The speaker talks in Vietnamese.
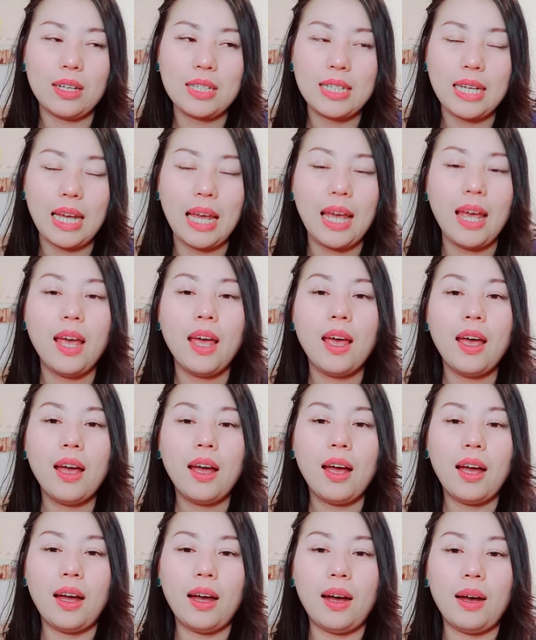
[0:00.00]
nó chỉ
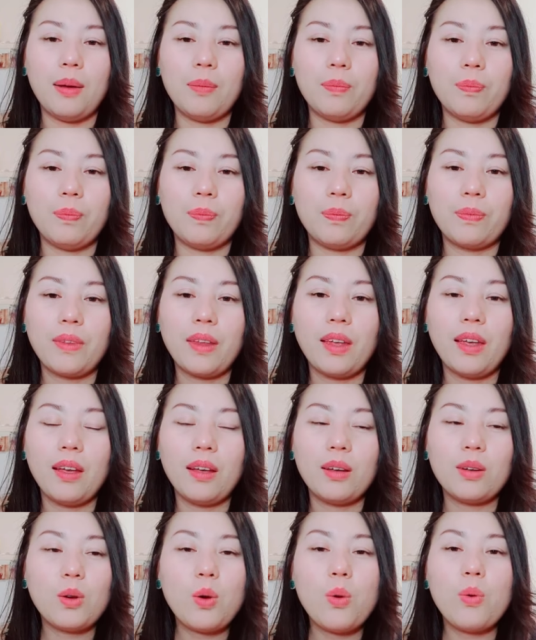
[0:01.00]
à
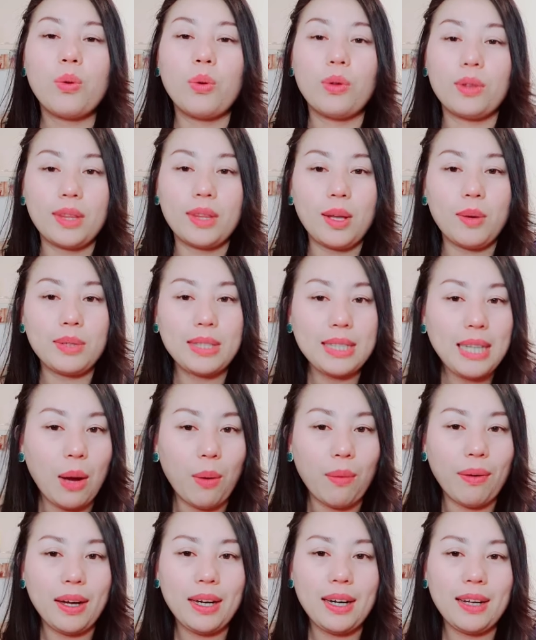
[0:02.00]
cô yo tàu
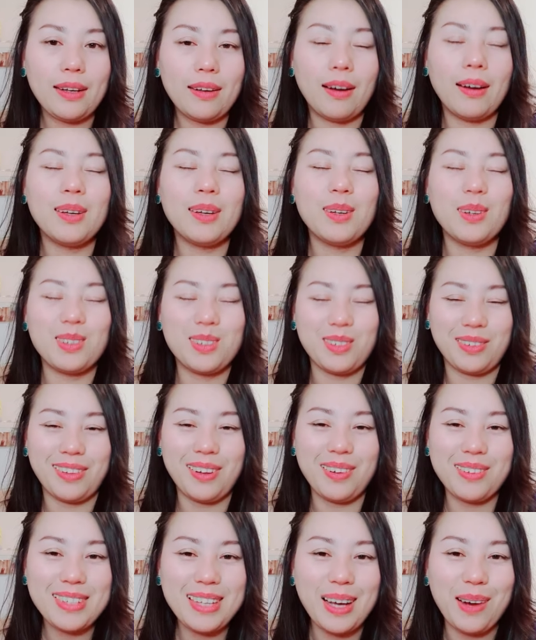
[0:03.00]
xảo hay này yo chỗ
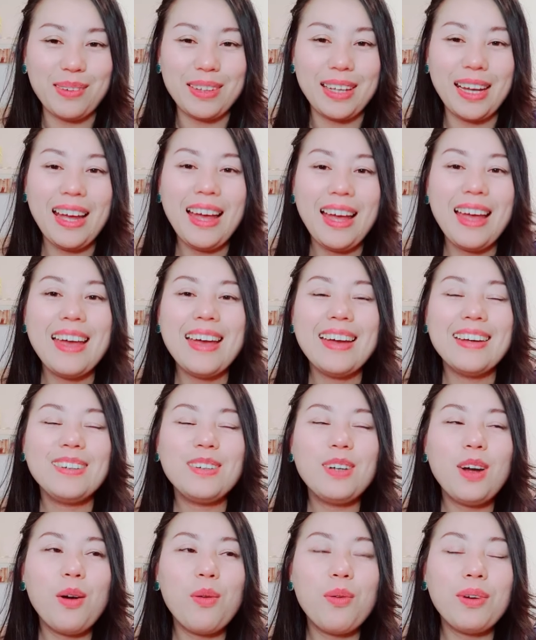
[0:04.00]
tàu xảo thế
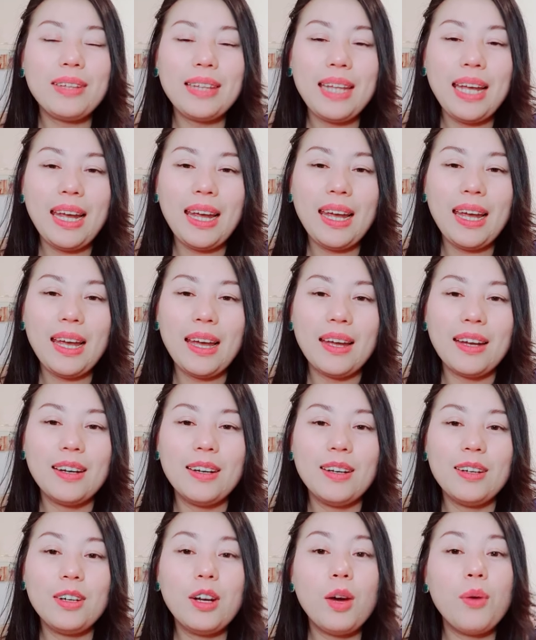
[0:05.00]
nọ vấn
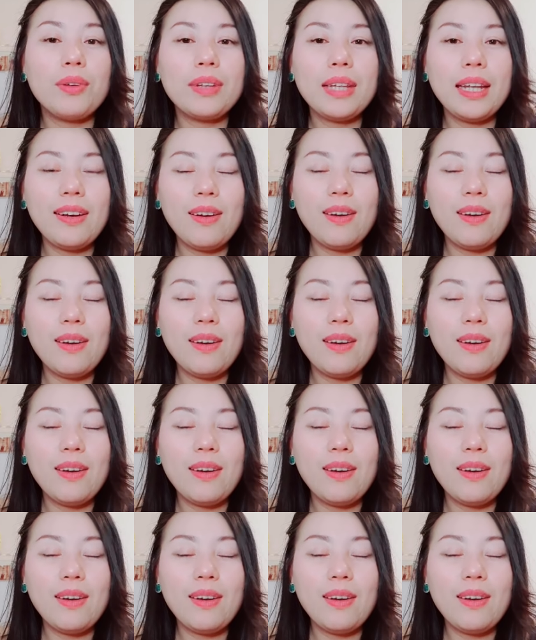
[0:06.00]
đề nọ vấn đề